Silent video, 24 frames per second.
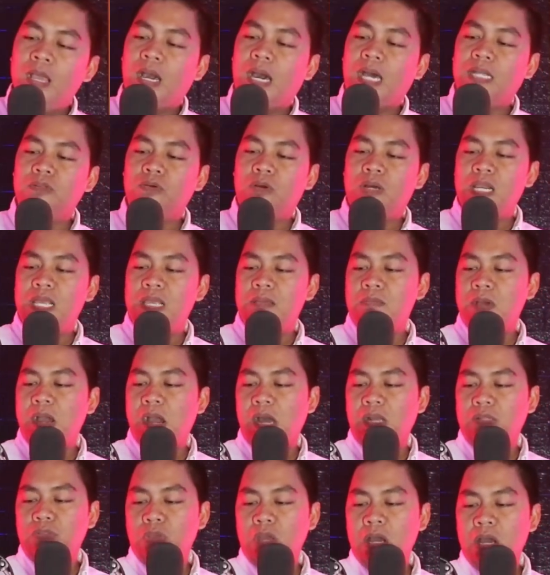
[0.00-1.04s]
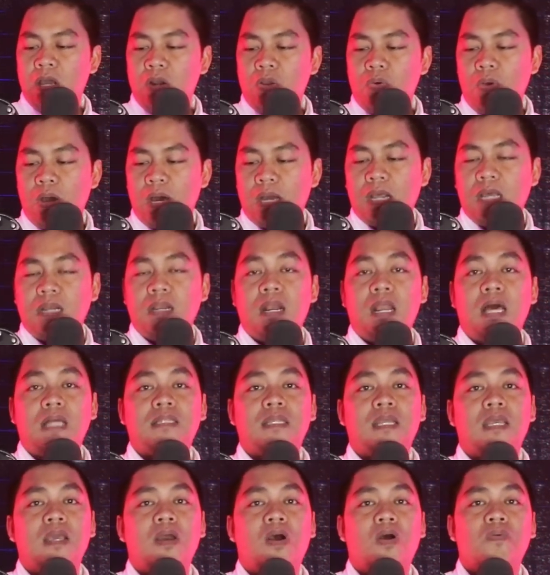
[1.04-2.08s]
Kartu kelima, kartu yang keluar adalah
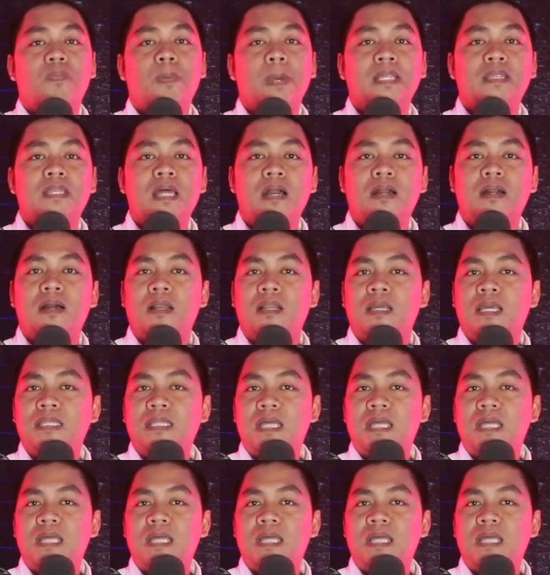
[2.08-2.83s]
Three of Pentacles.